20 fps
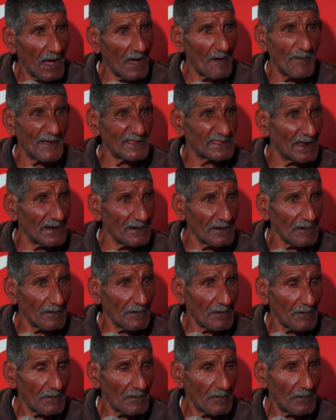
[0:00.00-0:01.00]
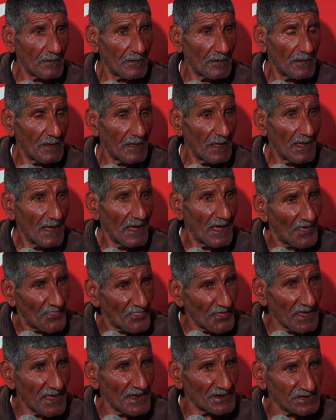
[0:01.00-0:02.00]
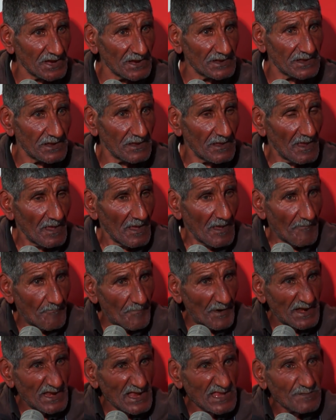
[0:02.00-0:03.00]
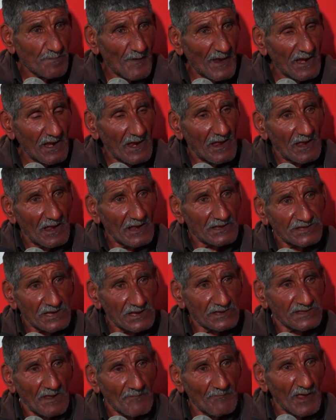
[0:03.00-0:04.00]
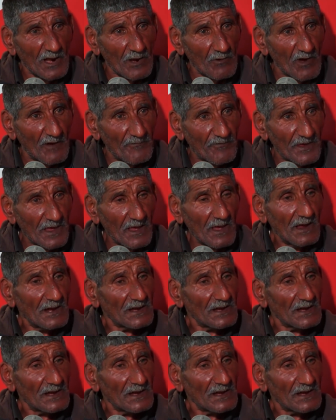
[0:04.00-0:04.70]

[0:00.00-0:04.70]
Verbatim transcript: ابدا هذه يا سيدي بالنسبه لسي سمير الوافي